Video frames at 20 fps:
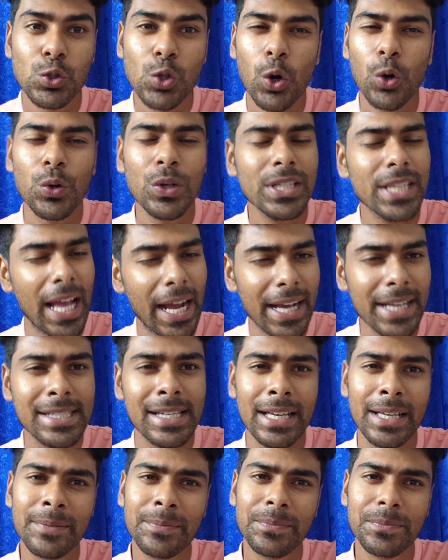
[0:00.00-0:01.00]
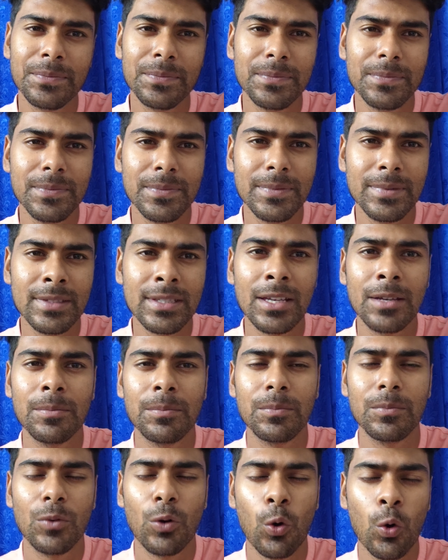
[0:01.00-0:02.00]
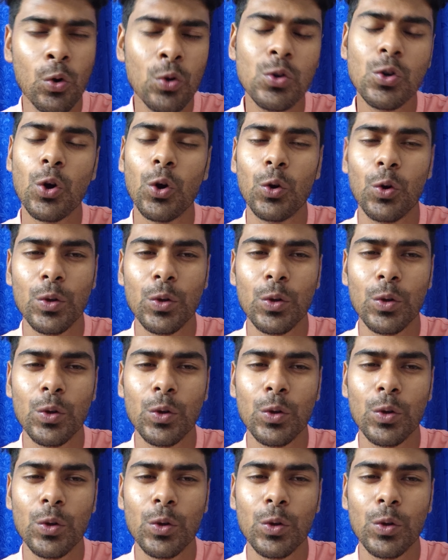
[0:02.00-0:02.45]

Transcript: যখনই দেখা যায় যে অন্য